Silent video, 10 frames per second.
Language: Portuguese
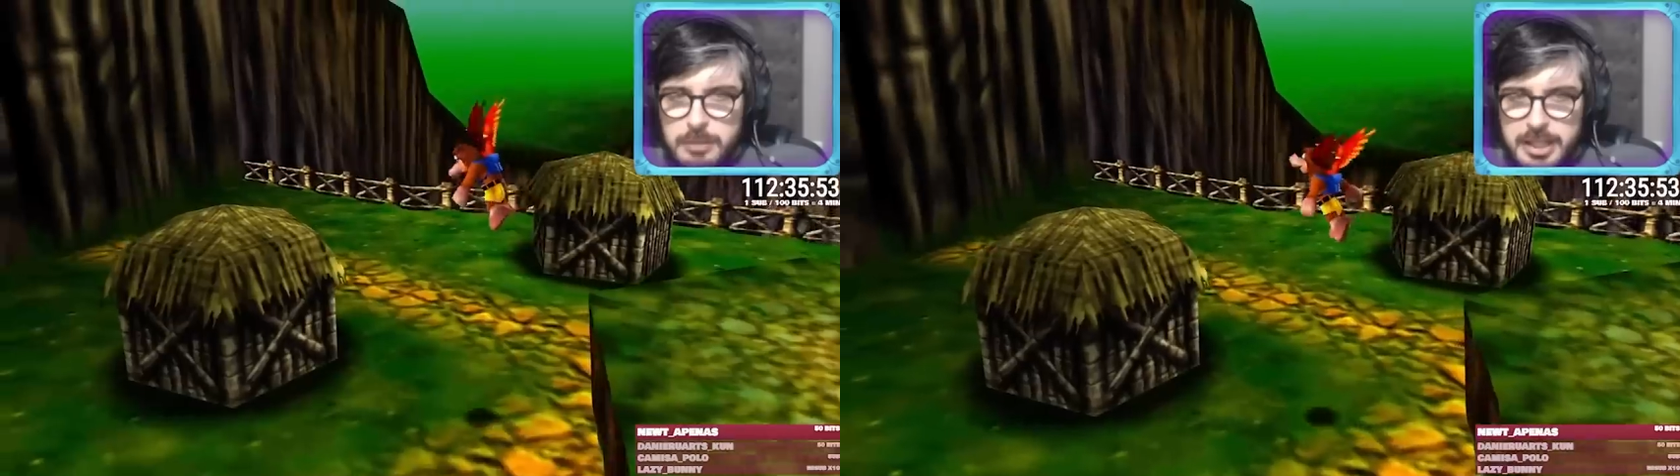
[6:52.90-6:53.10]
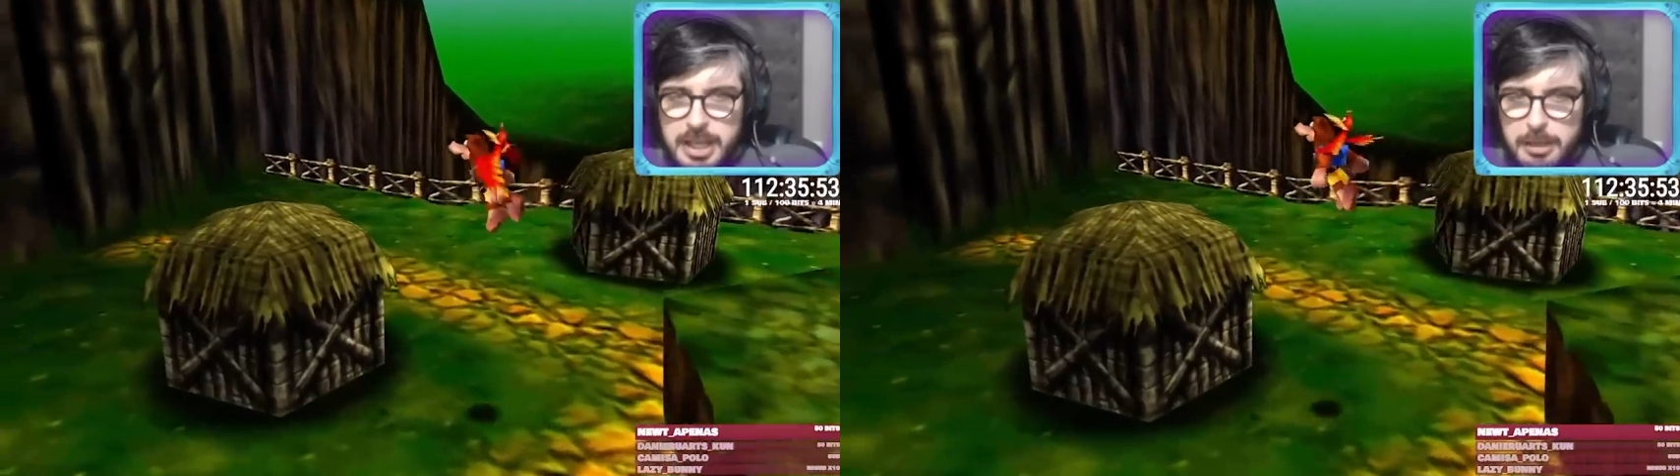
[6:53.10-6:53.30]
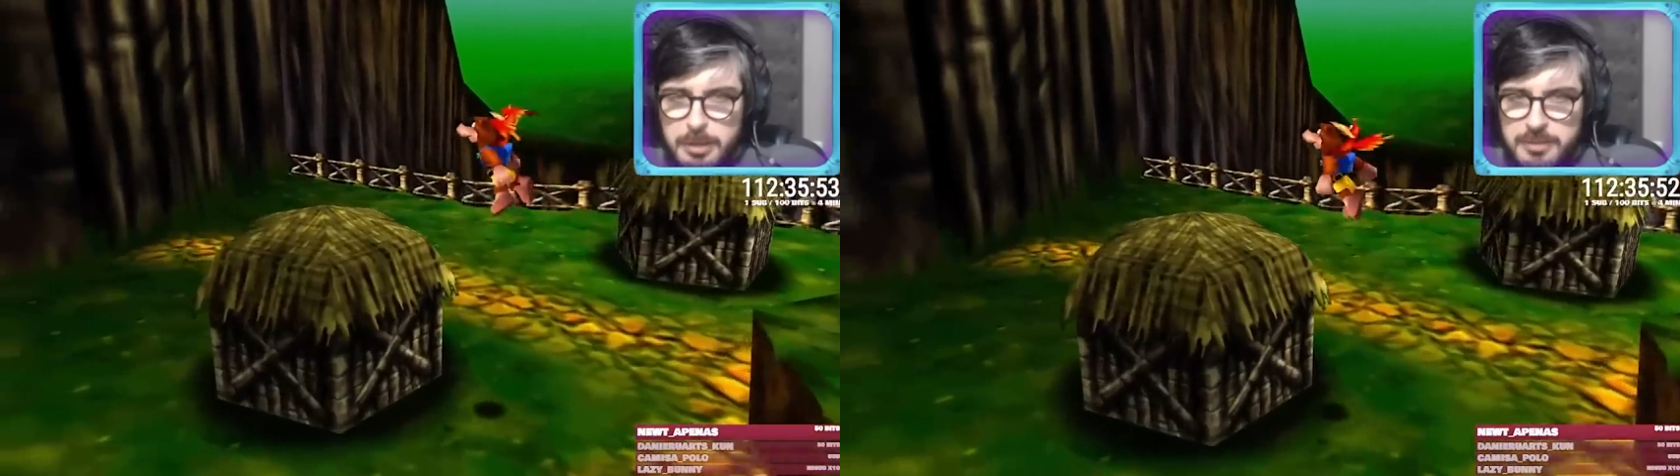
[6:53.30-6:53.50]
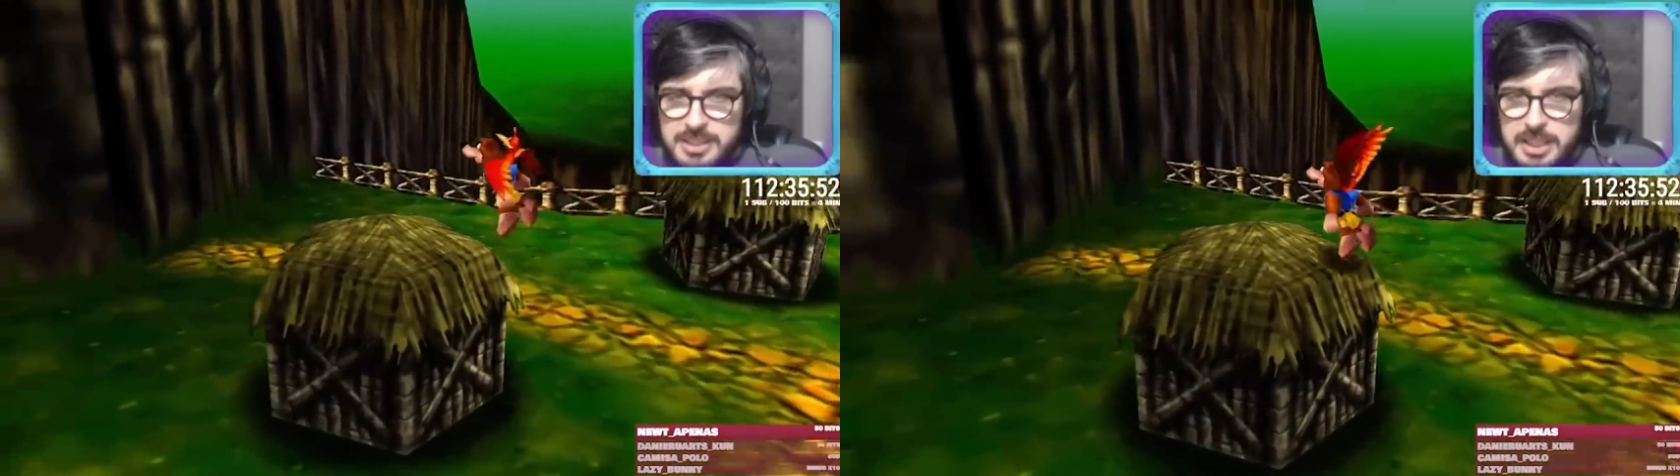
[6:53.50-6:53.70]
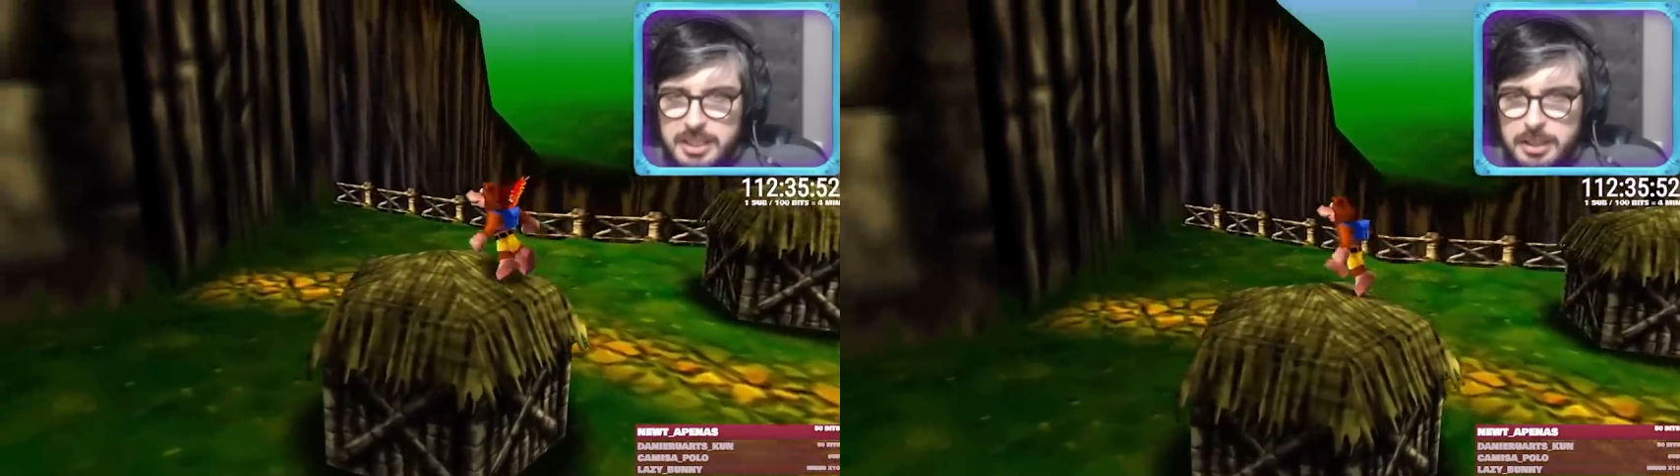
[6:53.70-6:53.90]
Mas o que, que é pra
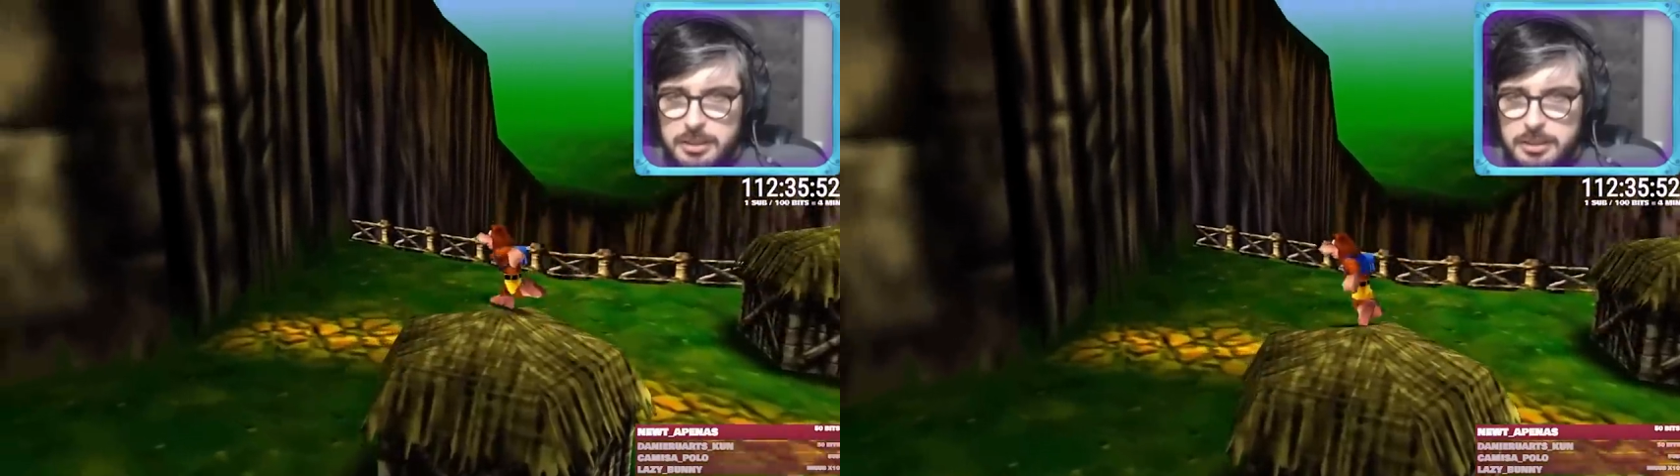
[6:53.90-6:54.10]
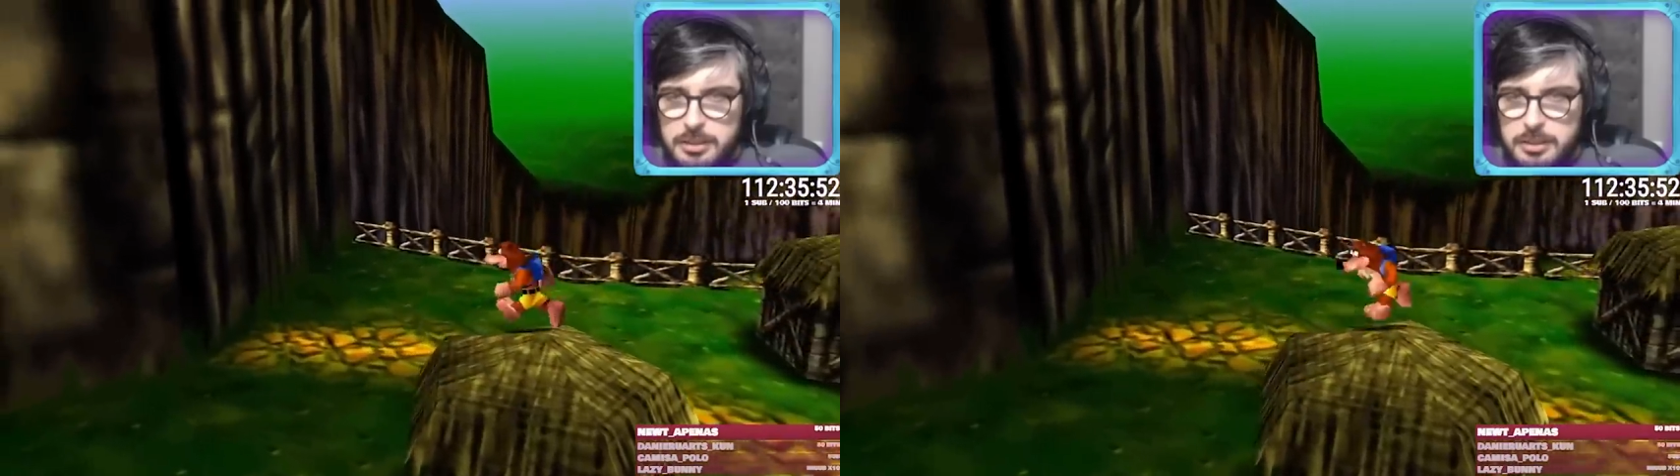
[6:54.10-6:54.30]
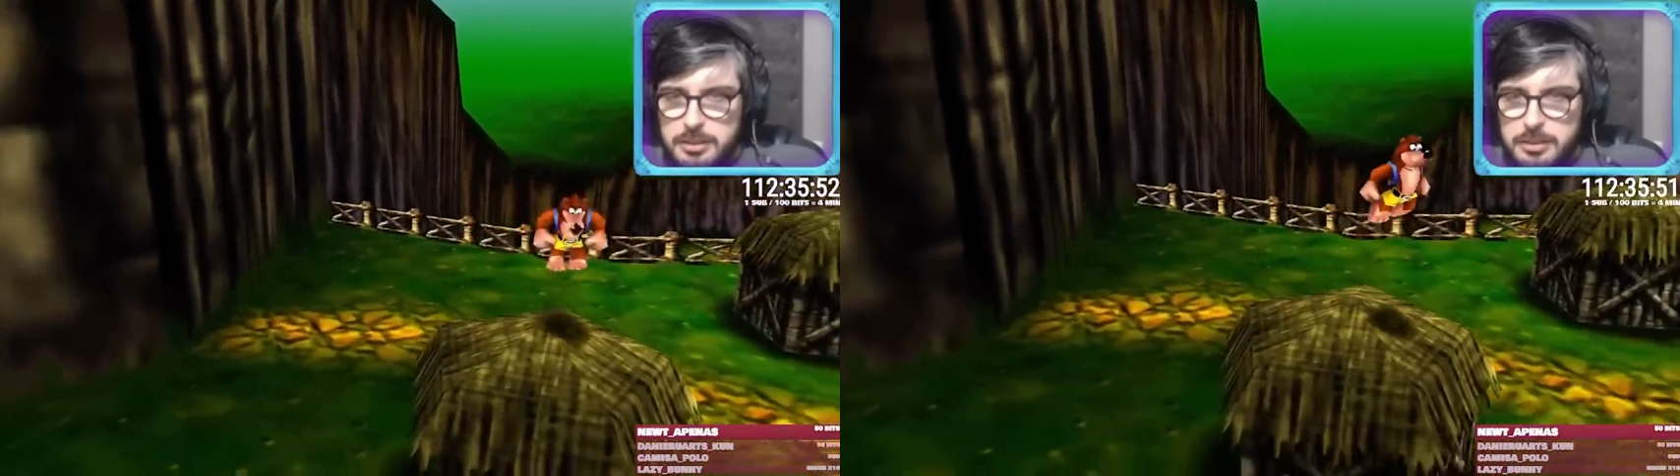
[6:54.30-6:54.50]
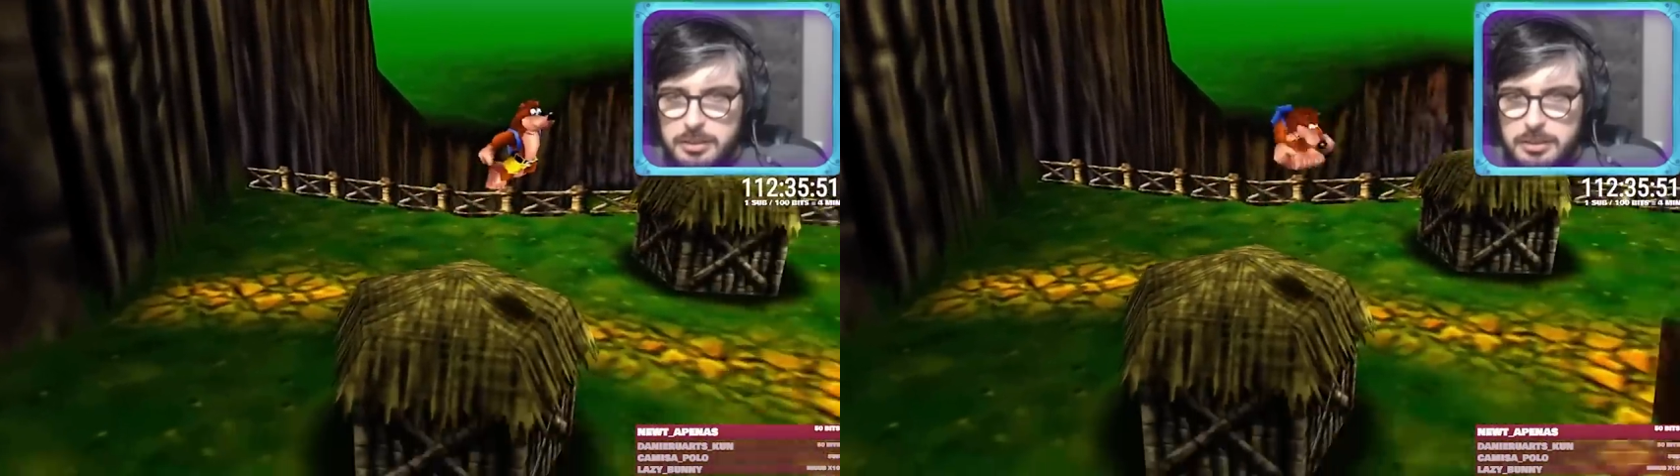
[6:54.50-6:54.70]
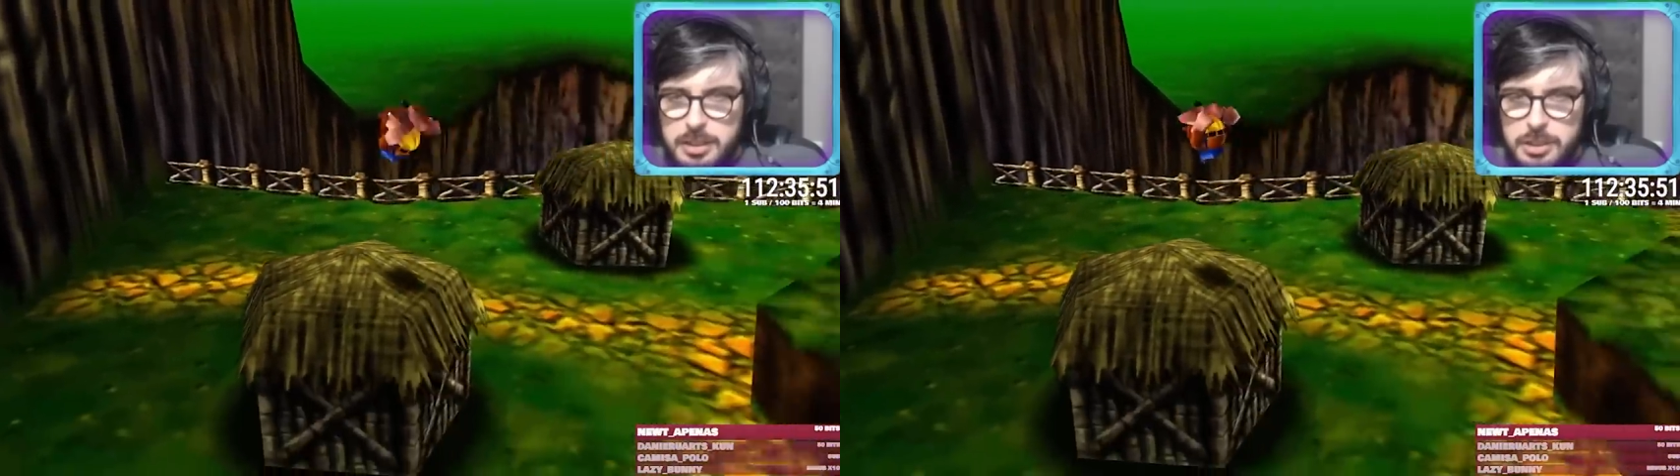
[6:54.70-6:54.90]
fazer aqui?
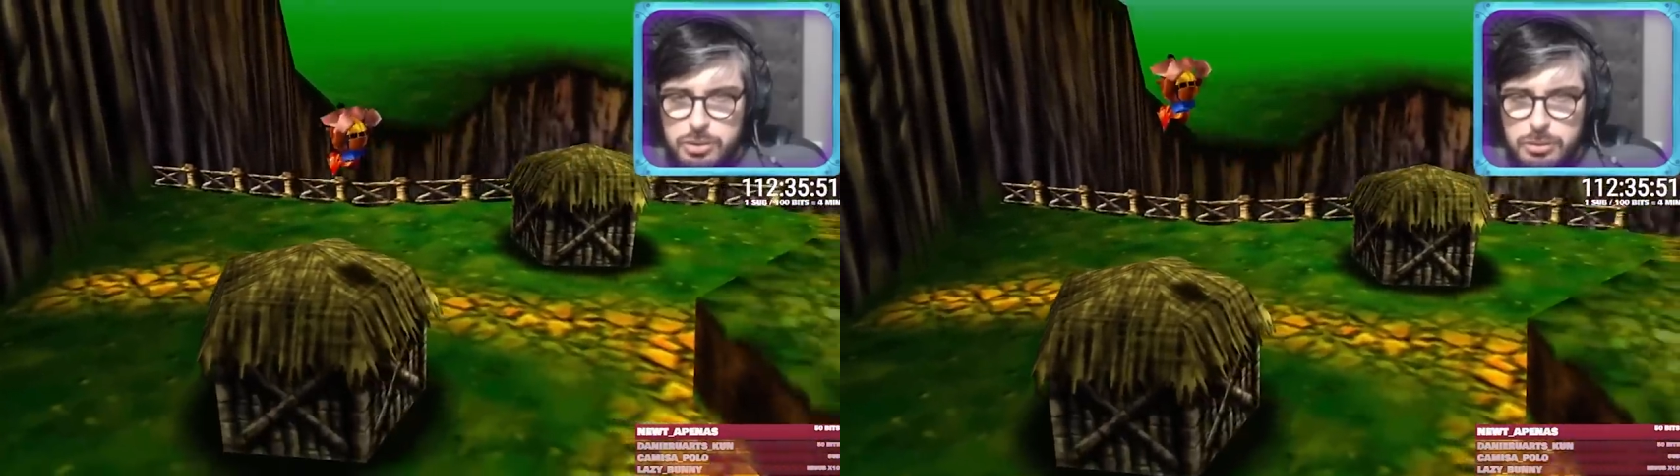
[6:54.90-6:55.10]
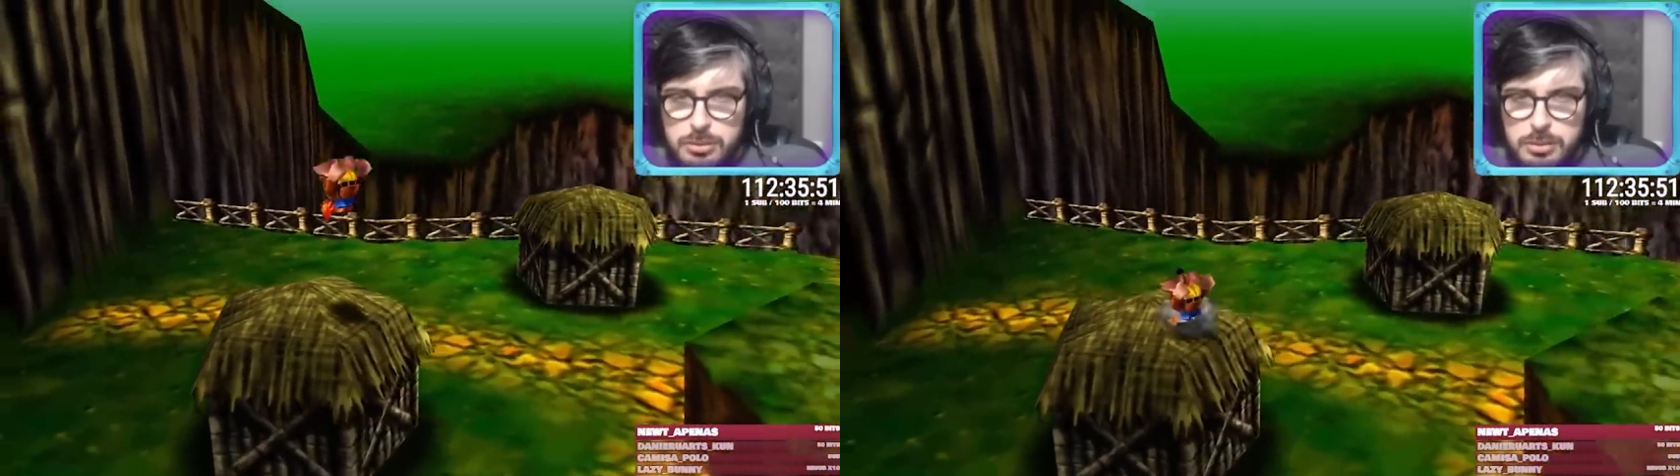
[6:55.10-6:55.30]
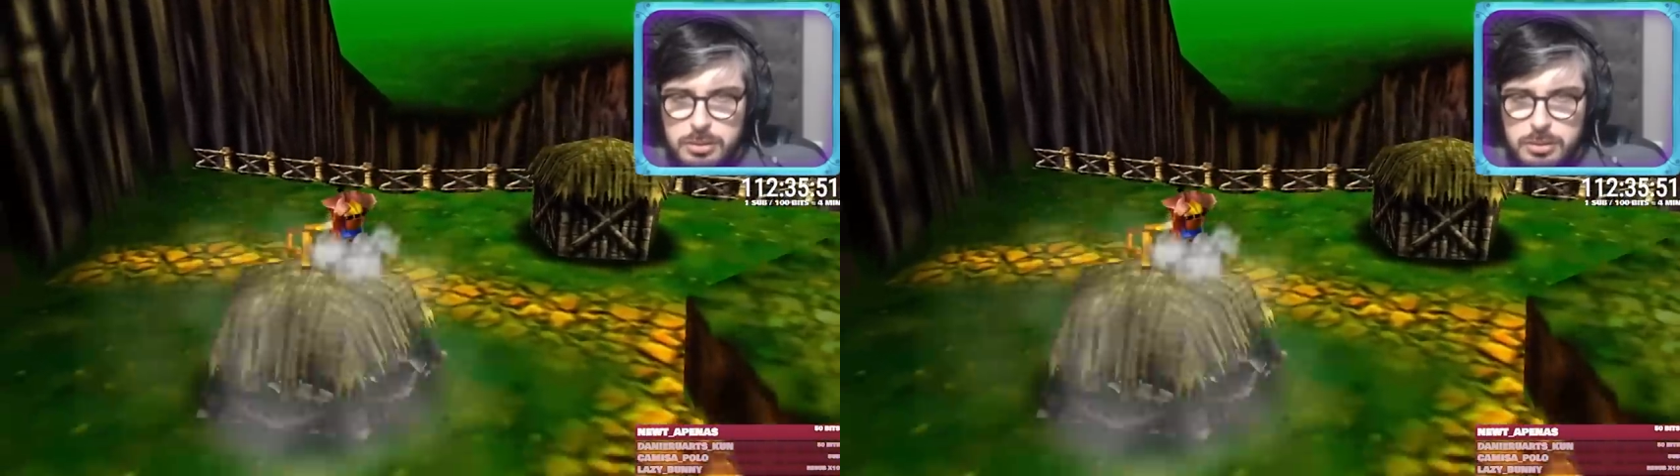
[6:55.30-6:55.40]
Isso?